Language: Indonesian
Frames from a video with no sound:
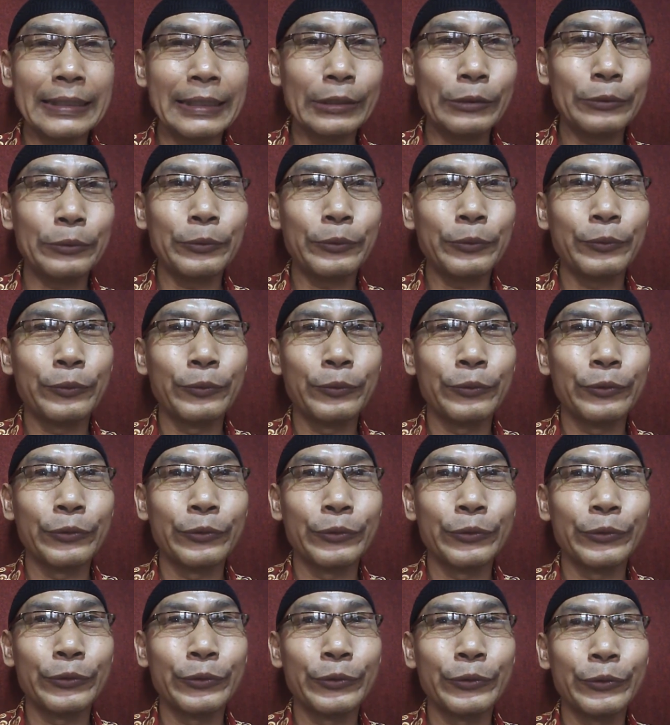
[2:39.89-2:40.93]
itu
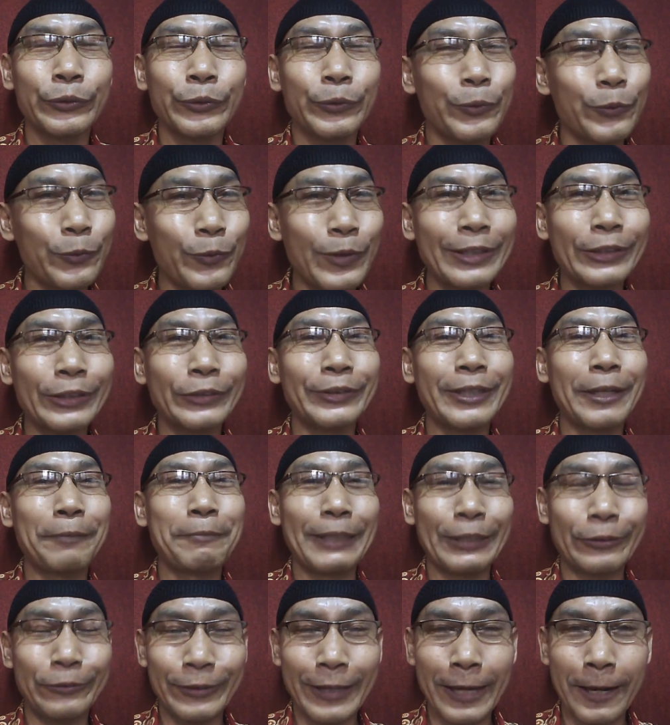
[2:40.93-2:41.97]
uang sudah
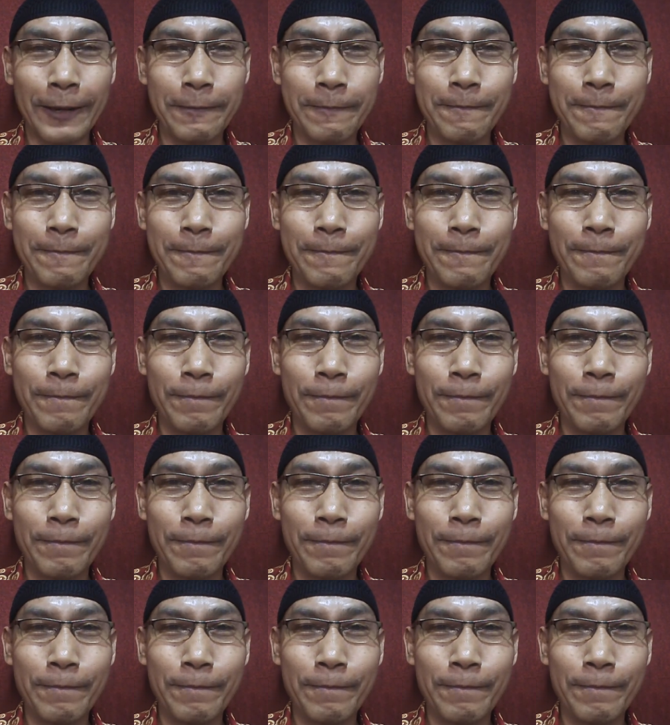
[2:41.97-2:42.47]
berkurang